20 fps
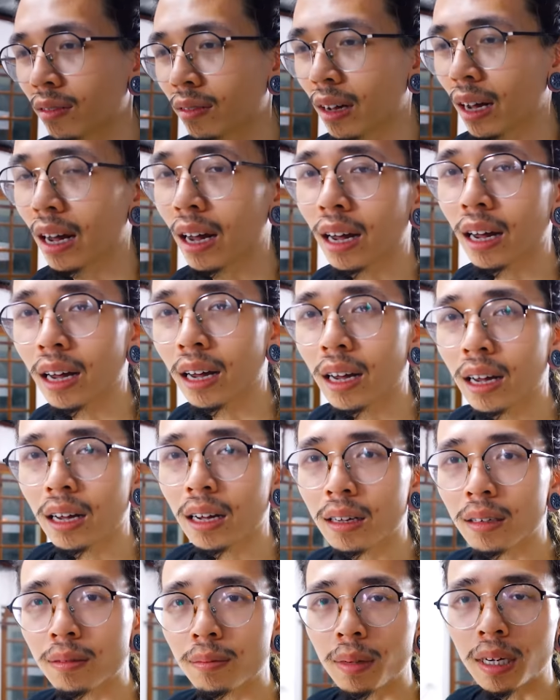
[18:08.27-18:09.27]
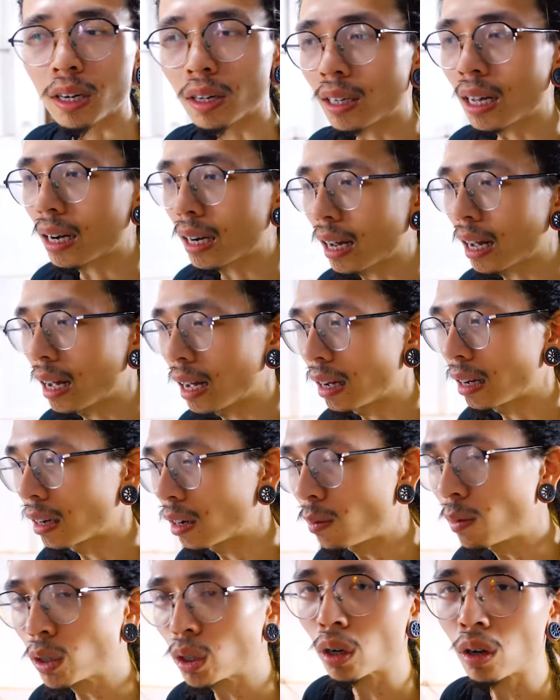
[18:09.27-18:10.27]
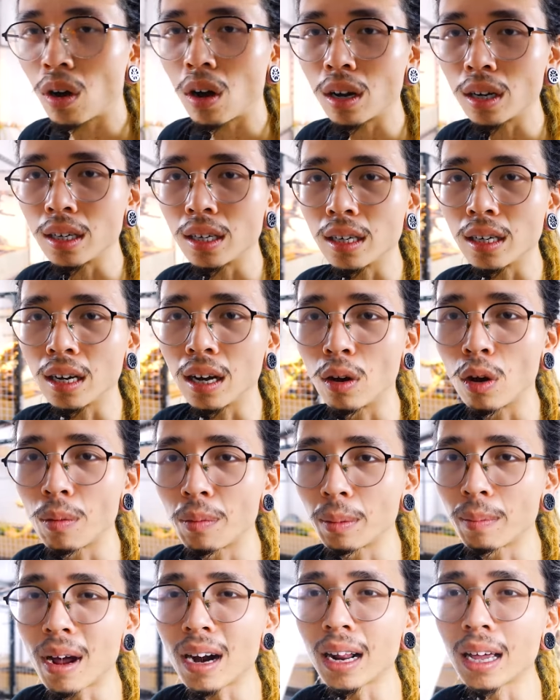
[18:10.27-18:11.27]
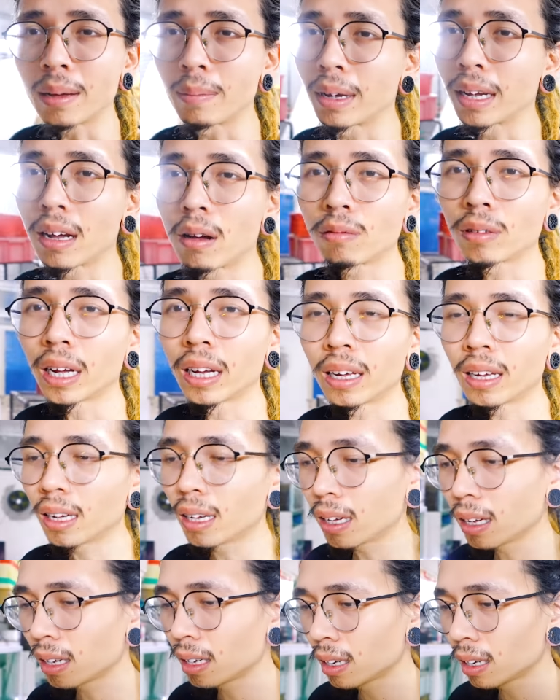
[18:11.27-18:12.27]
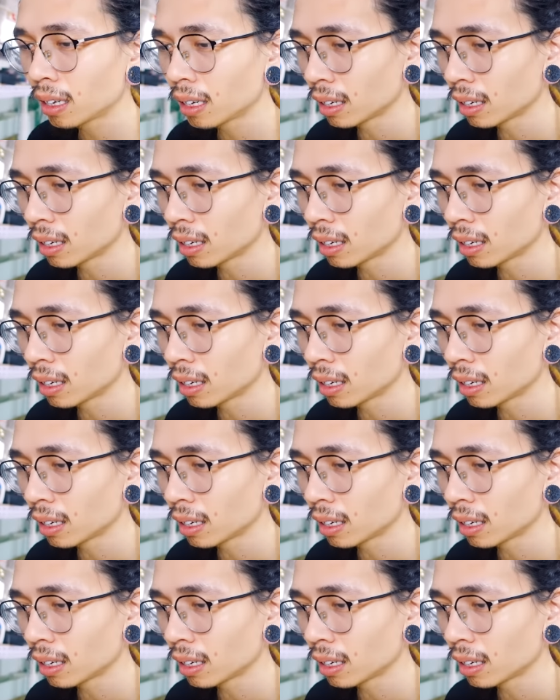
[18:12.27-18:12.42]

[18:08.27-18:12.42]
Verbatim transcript: Và mình nói thật là có một số con thì ở ngoài miền Bắc này mình không thấy